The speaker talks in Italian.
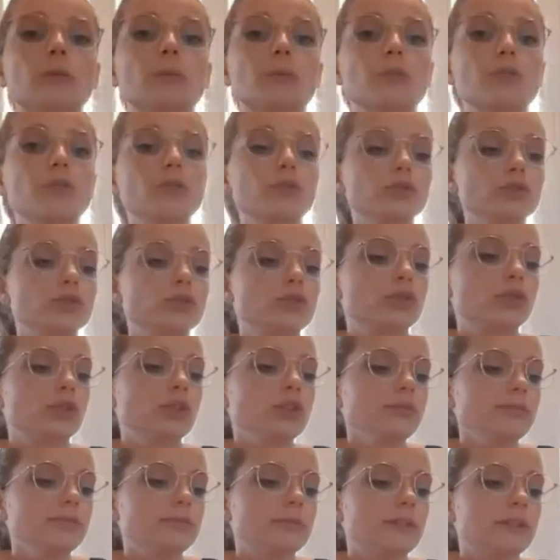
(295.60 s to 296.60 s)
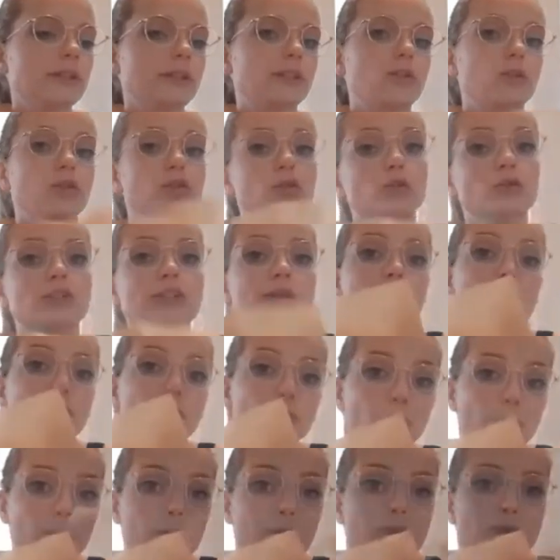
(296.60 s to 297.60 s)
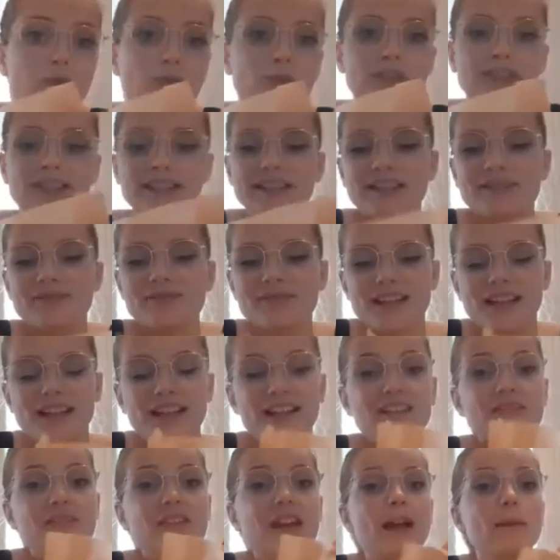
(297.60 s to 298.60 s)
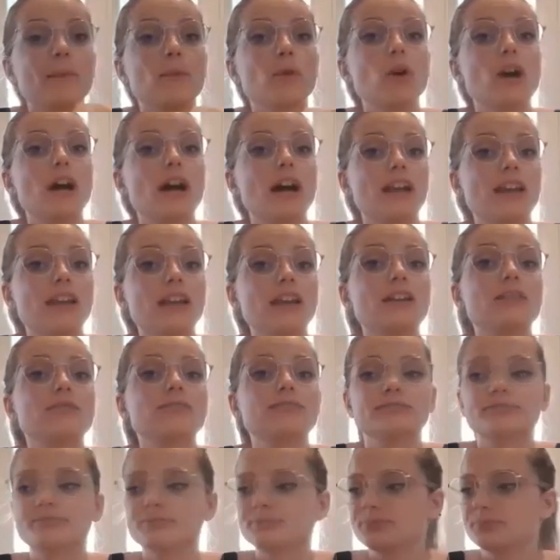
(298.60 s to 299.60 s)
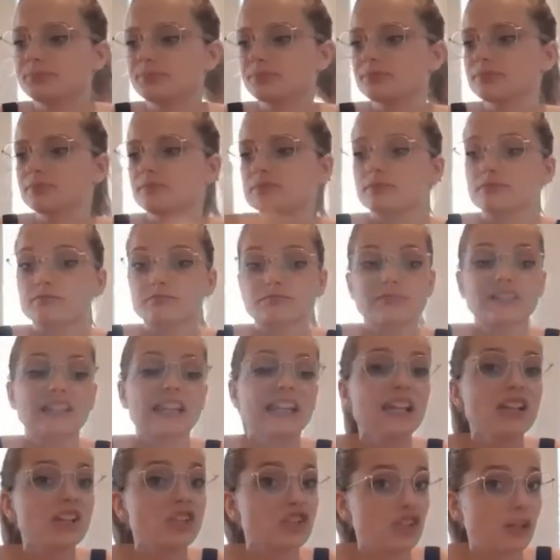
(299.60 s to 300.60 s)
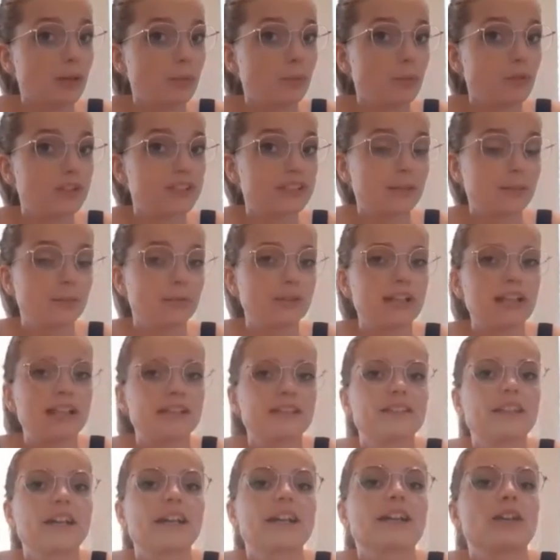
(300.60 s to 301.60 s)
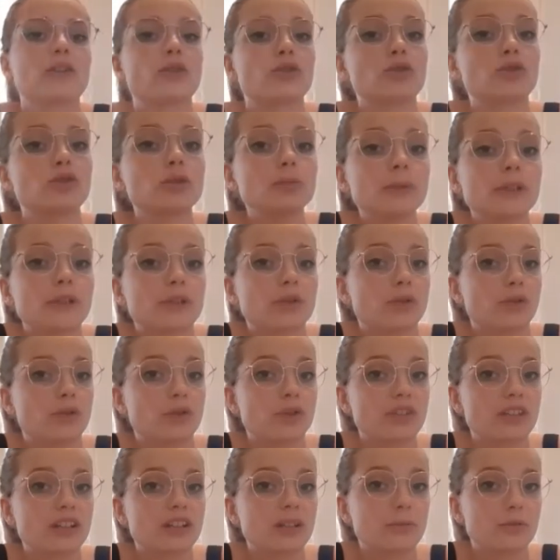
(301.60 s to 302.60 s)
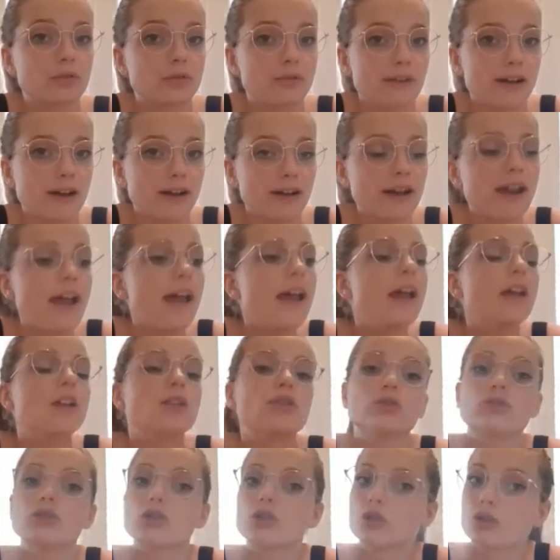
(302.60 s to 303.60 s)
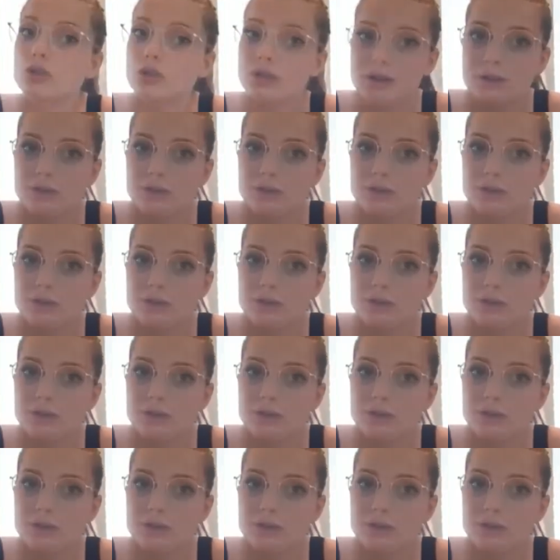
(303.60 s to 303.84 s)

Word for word: prodotto, con gli ultimi due prodotti, arriviamo al shampoo in saponetta che ero super curiosa di provare, non ho ancora